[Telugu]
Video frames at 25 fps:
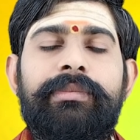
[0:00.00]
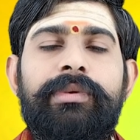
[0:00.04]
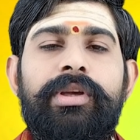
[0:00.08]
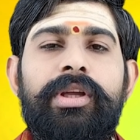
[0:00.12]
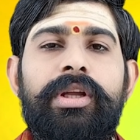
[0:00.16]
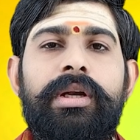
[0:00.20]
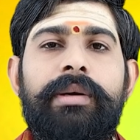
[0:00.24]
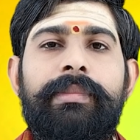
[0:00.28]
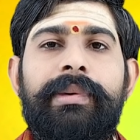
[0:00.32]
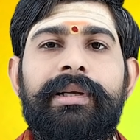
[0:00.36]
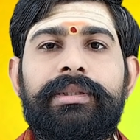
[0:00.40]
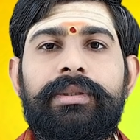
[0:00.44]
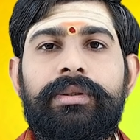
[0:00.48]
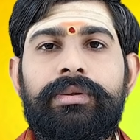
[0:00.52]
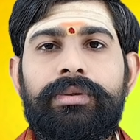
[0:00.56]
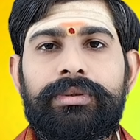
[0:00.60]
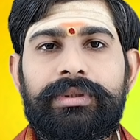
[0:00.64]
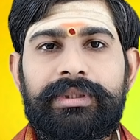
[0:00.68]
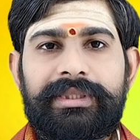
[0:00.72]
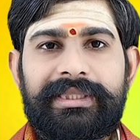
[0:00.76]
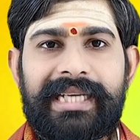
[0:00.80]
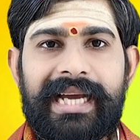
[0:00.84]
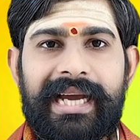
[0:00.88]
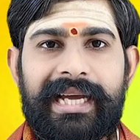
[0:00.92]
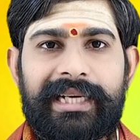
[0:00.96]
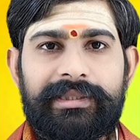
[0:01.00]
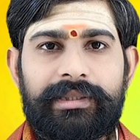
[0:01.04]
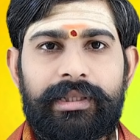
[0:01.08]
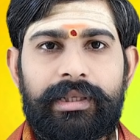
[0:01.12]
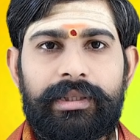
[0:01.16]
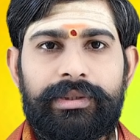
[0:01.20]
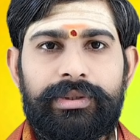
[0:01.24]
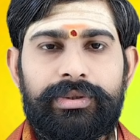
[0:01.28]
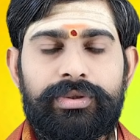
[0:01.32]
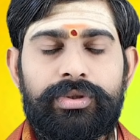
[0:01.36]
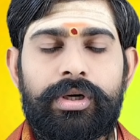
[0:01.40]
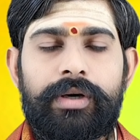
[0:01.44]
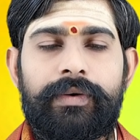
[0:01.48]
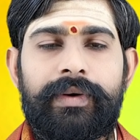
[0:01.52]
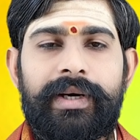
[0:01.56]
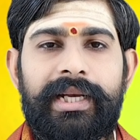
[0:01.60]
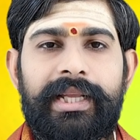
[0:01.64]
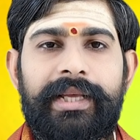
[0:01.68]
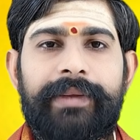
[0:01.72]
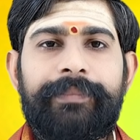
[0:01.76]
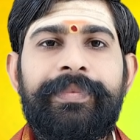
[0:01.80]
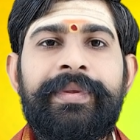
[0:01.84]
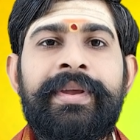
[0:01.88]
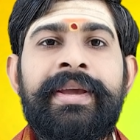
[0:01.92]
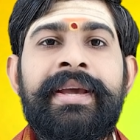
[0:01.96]
సమయంలో మాత్రం కొంచెం జాగ్రత్తలు
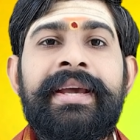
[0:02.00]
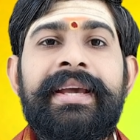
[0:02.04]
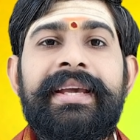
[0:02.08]
తీసుకోవాలి